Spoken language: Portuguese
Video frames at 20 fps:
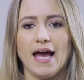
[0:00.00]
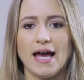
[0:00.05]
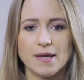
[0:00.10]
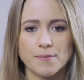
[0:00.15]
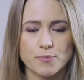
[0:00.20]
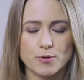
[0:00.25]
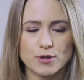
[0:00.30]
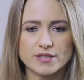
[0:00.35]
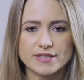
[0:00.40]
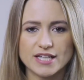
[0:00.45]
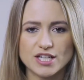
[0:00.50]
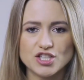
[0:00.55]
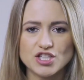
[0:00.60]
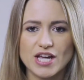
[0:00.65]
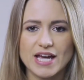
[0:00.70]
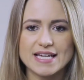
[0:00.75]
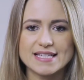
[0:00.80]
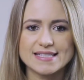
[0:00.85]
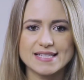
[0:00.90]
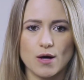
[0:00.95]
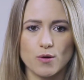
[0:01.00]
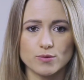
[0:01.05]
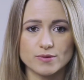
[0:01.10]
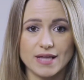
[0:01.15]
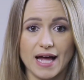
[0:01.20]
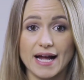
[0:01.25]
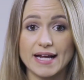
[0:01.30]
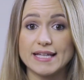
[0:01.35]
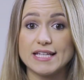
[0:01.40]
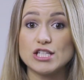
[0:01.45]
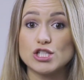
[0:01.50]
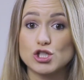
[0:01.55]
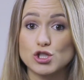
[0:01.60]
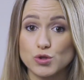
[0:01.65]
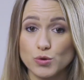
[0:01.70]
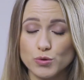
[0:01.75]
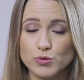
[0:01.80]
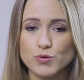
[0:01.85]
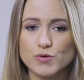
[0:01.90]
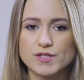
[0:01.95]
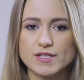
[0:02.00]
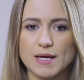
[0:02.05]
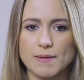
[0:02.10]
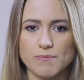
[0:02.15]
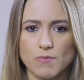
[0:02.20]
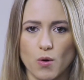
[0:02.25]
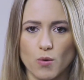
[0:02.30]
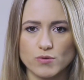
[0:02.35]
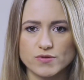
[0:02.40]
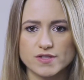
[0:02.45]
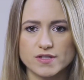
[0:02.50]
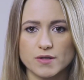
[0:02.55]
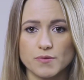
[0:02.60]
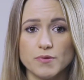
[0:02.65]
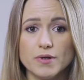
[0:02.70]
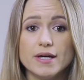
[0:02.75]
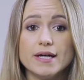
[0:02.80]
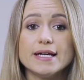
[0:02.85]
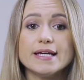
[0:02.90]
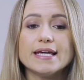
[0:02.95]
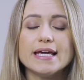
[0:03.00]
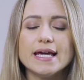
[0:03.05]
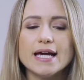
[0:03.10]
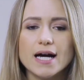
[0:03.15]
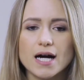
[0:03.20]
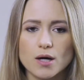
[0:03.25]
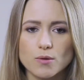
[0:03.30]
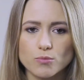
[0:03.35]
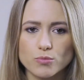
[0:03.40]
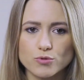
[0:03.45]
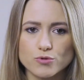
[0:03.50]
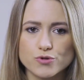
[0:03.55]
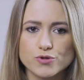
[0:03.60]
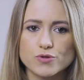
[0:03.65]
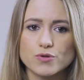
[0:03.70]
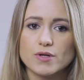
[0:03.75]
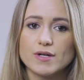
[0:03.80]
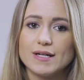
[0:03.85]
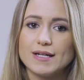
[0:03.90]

É importante ressaltar que estudos demonstram que ambos,